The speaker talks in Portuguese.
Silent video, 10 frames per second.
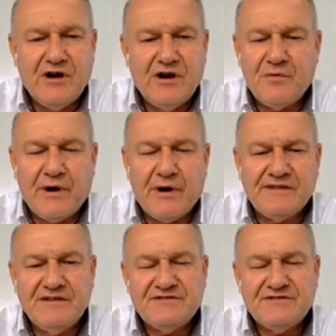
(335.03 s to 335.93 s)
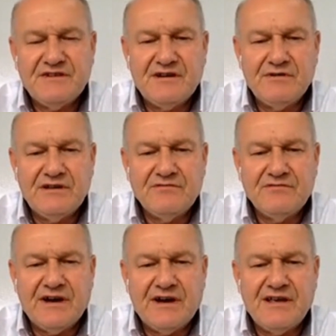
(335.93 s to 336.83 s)
E a maior parte desse
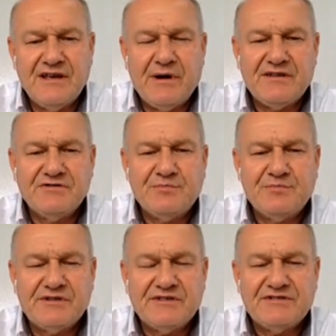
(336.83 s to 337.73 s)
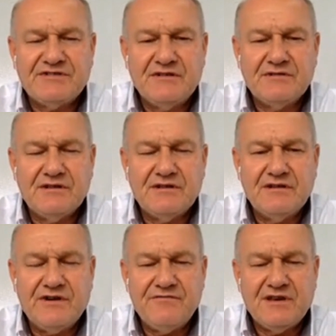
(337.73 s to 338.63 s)
grão aí não vai dar padrão de
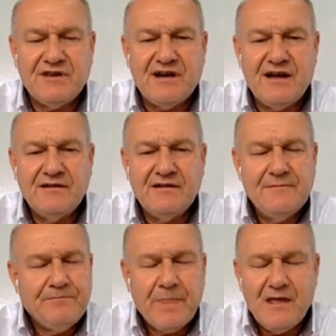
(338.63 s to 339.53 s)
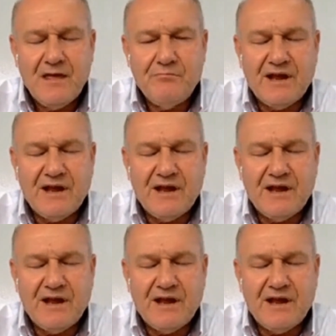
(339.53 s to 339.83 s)
exportação, então ele vai ficar